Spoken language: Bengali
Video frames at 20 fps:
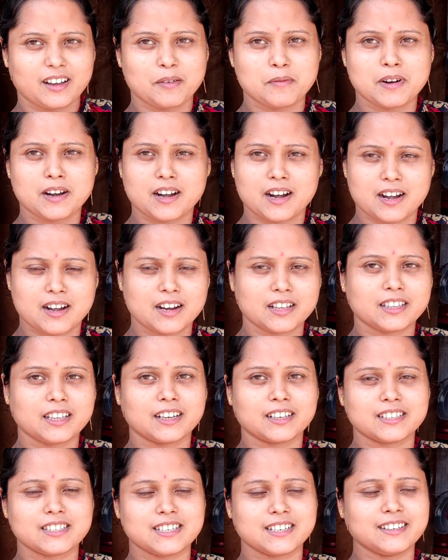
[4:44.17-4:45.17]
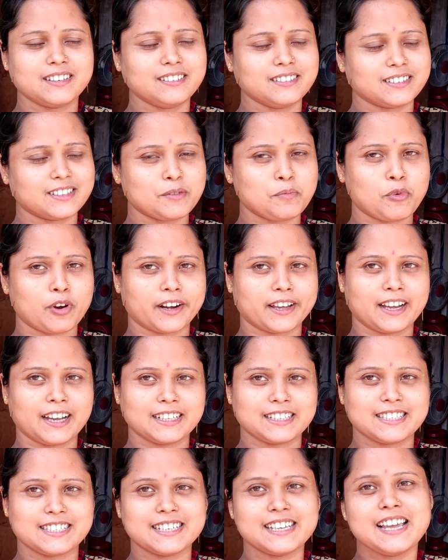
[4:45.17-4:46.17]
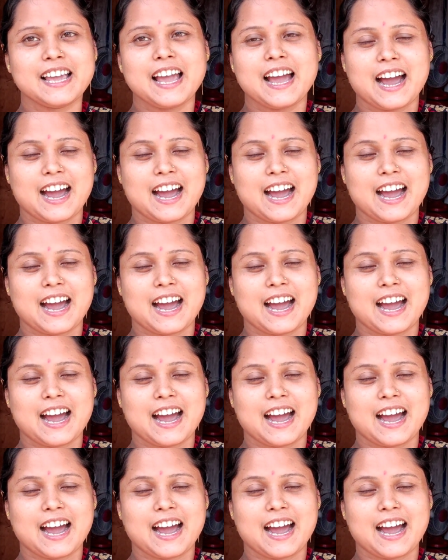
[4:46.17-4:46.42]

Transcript: আমার রান্না থাকছে দিয়ে পরে খাচ্ছি